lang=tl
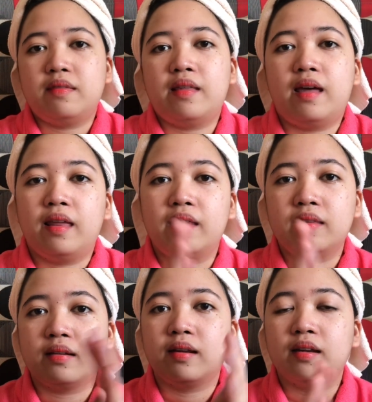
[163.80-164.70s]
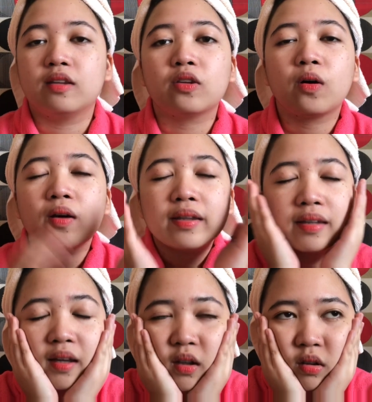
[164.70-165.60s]
Then, ganito. And
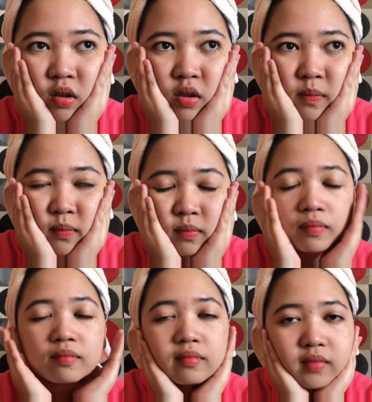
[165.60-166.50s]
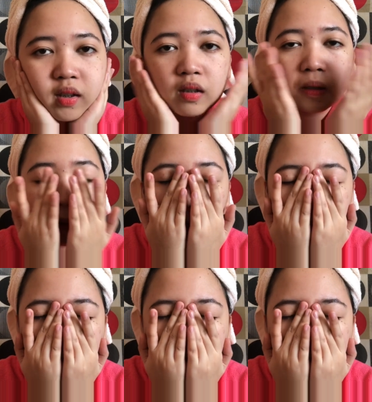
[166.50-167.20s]
then, ganyan lang.